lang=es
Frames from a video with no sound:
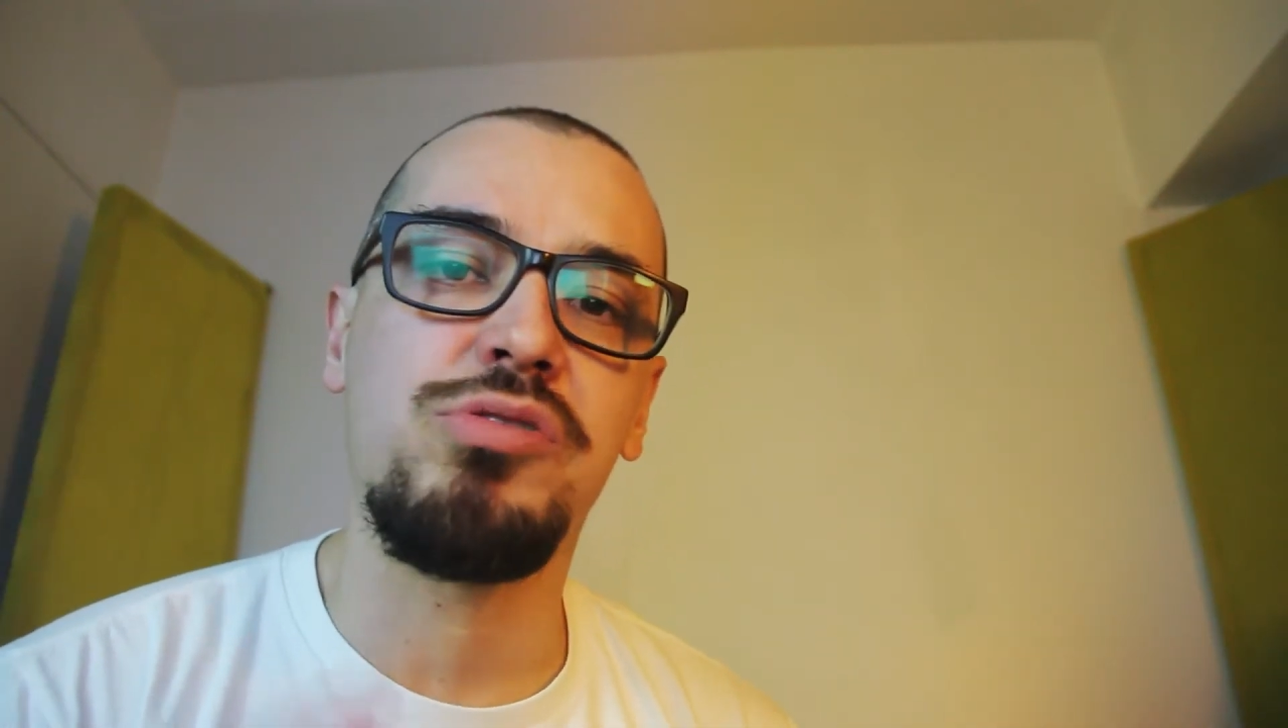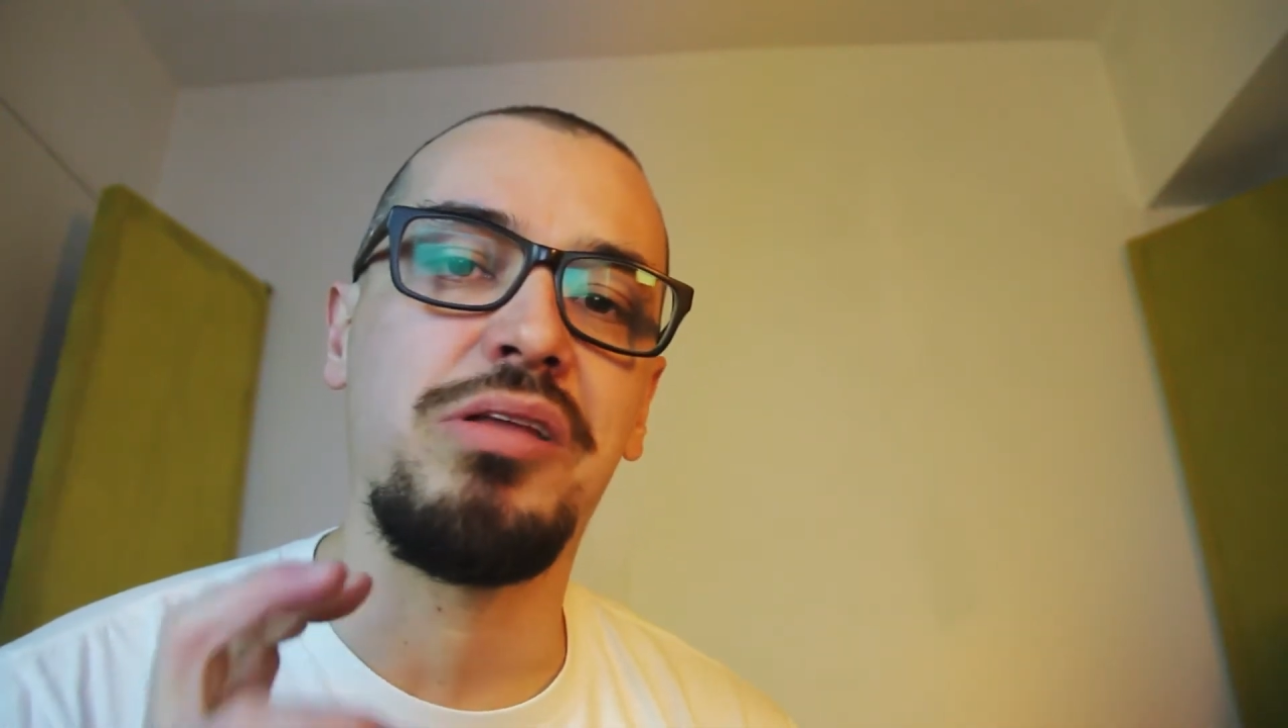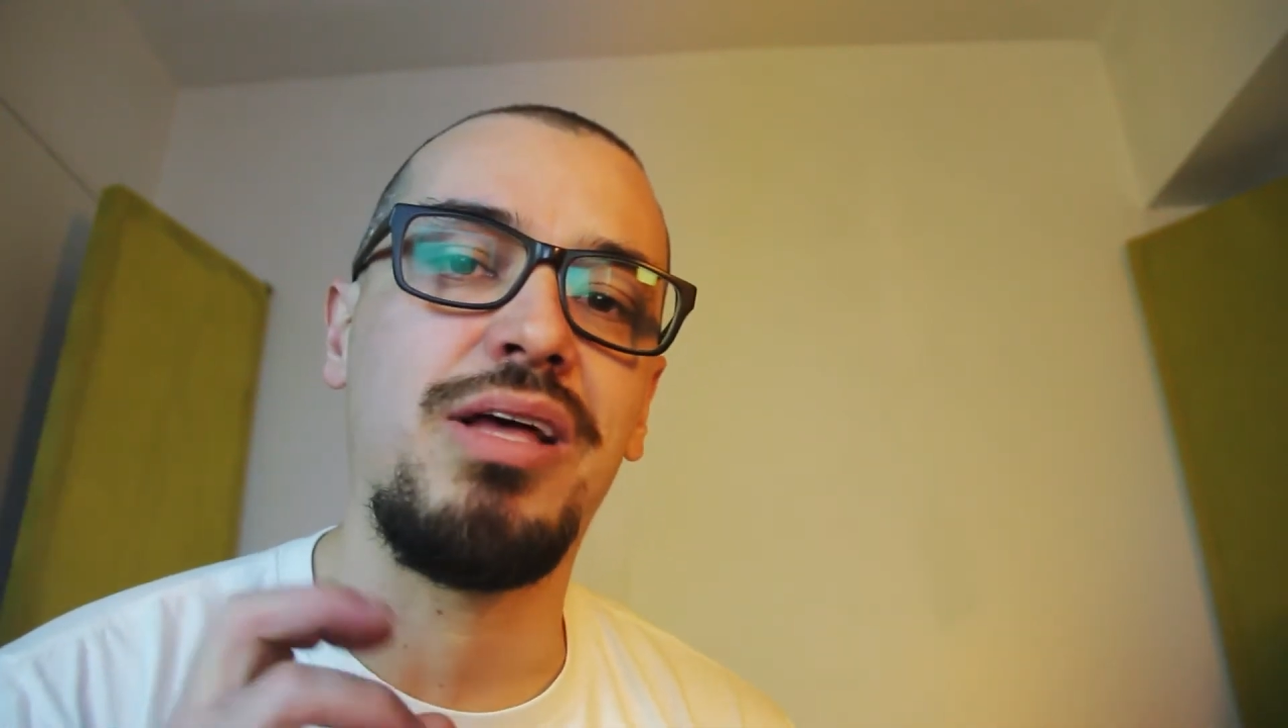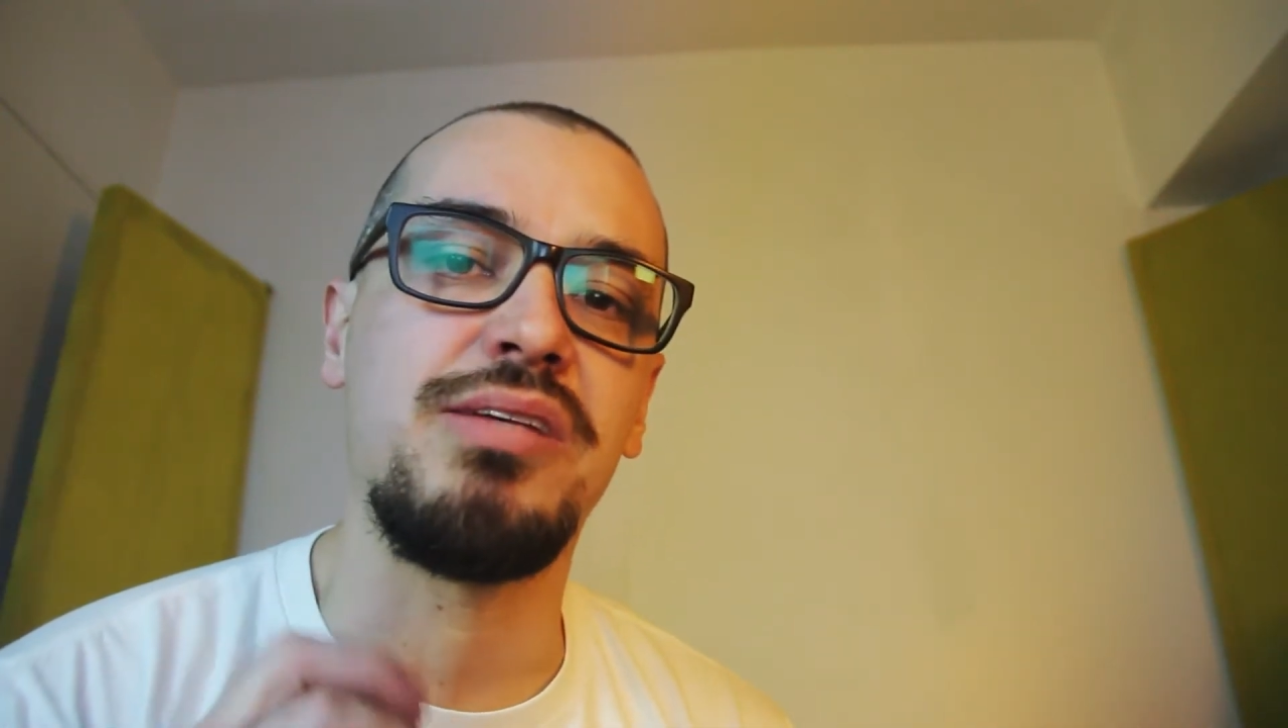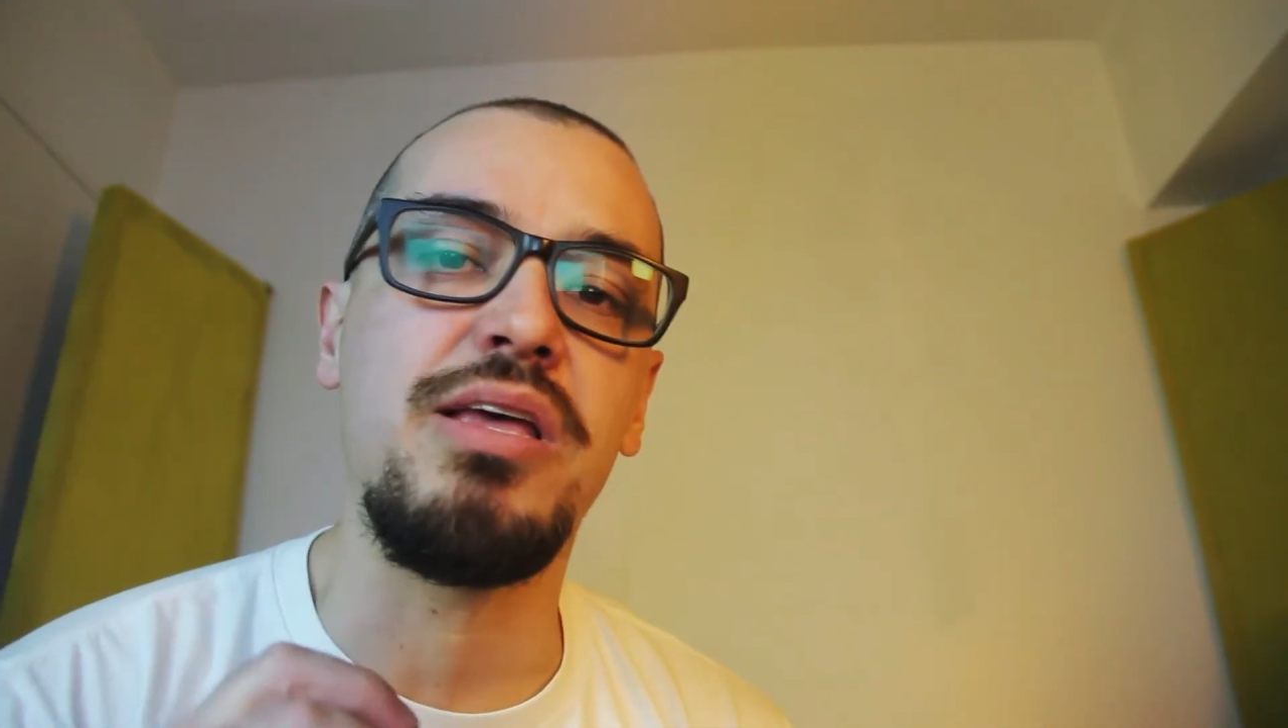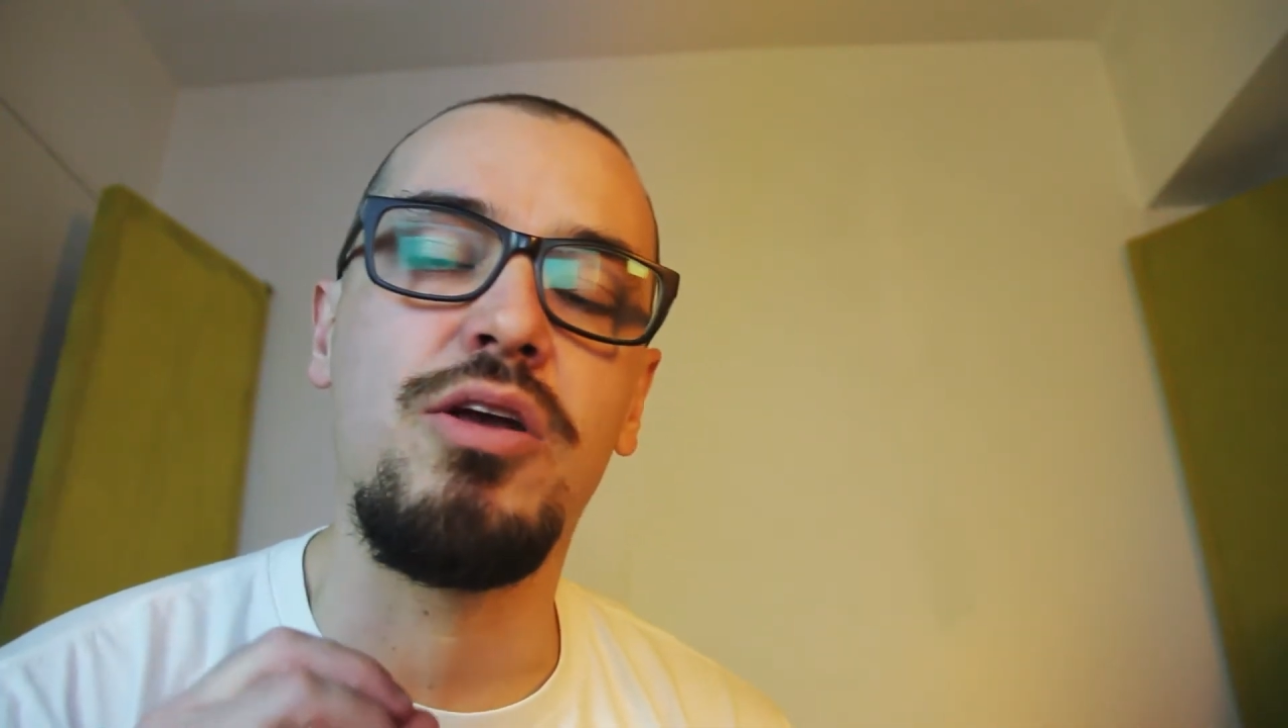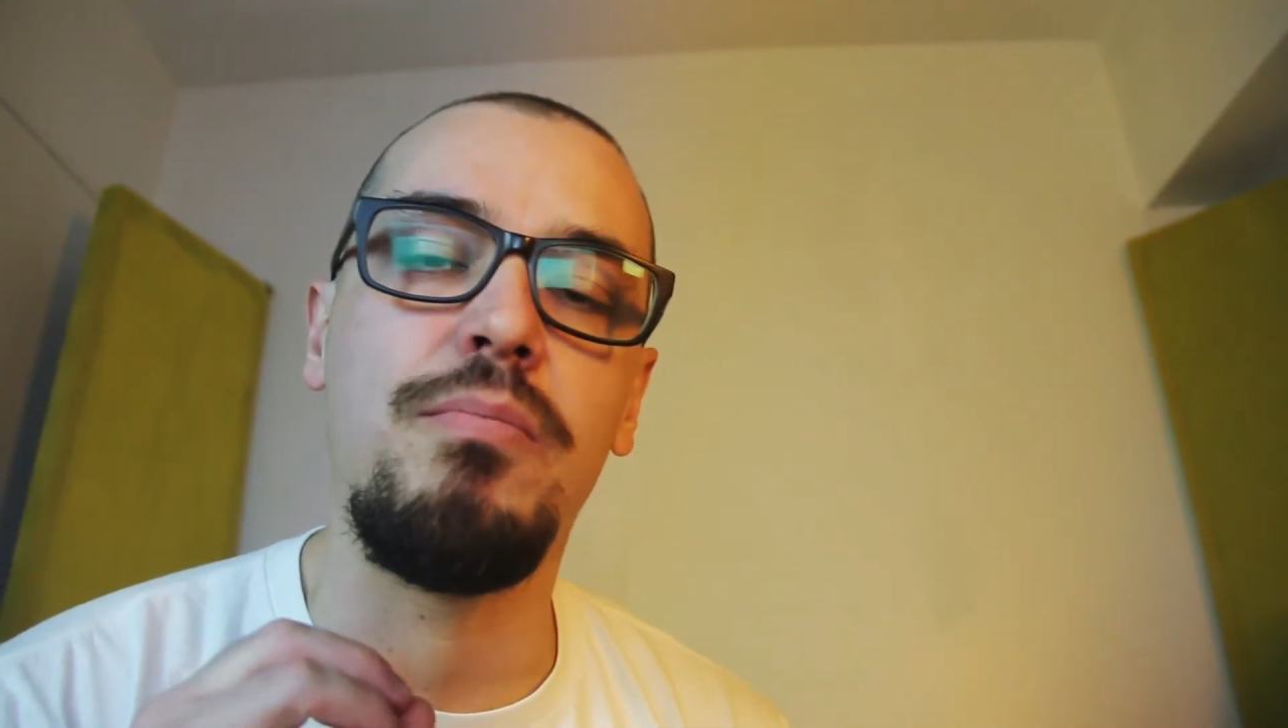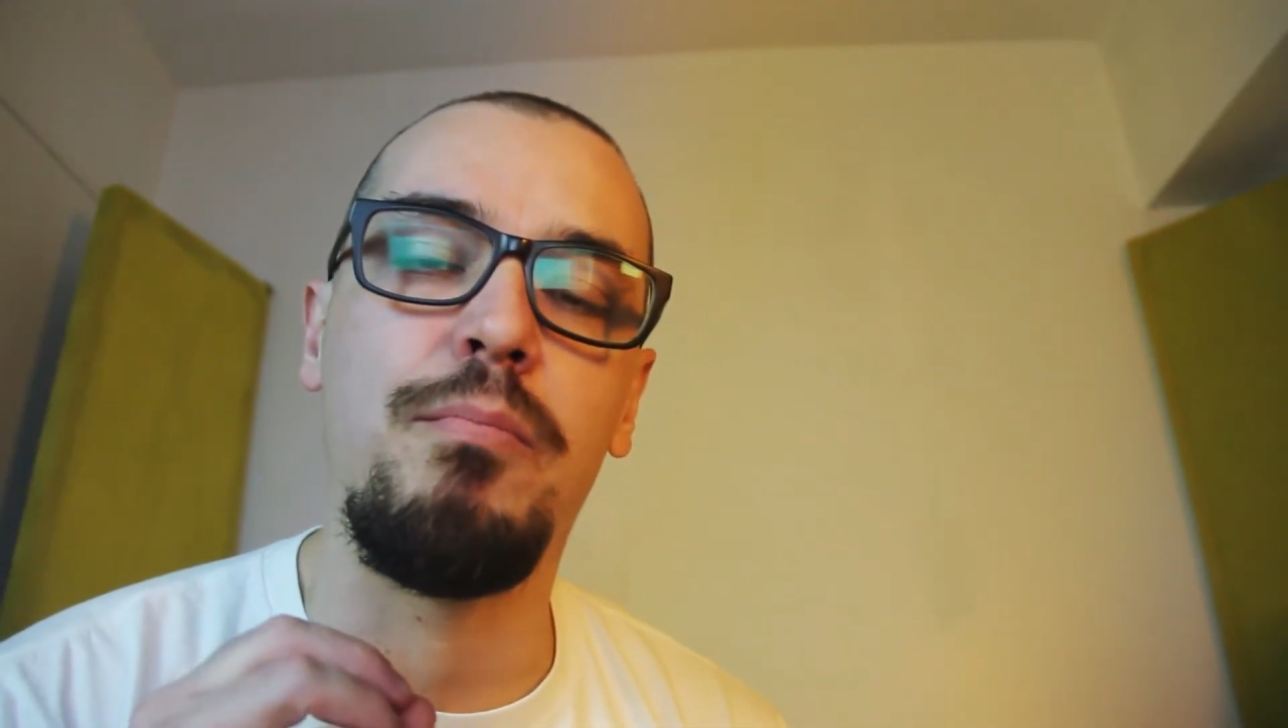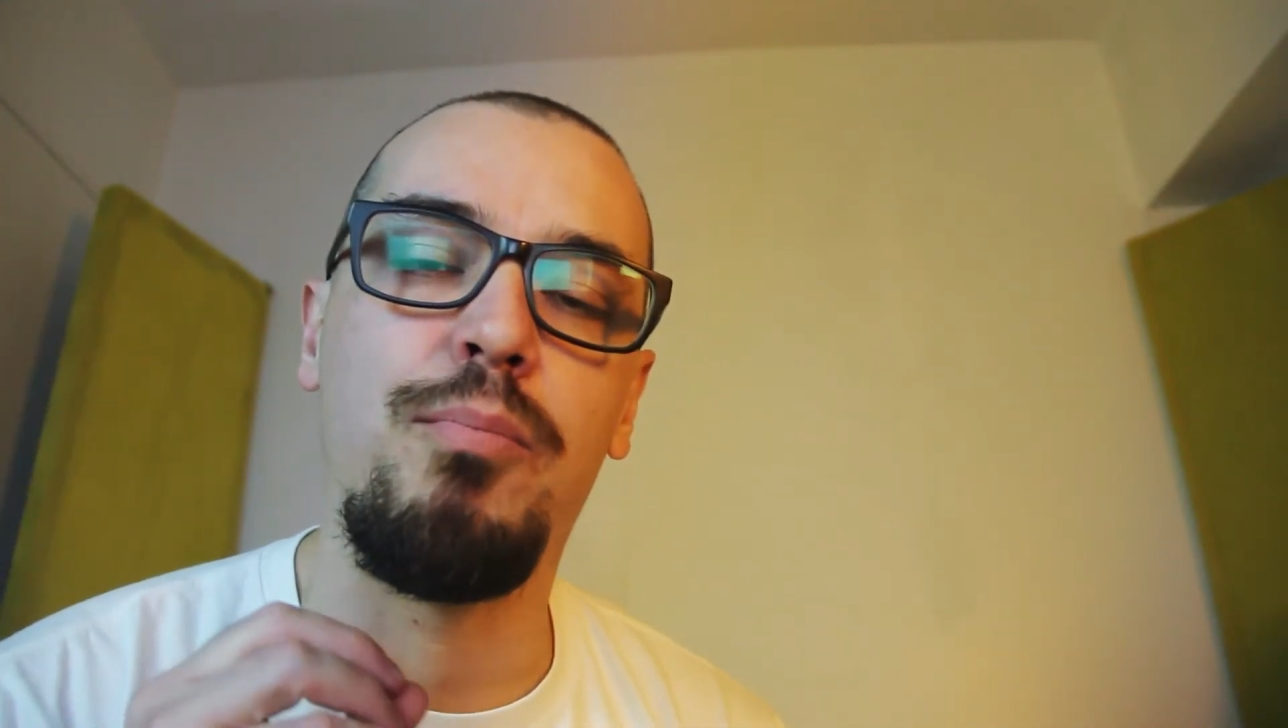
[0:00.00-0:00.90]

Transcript: vos estás ahí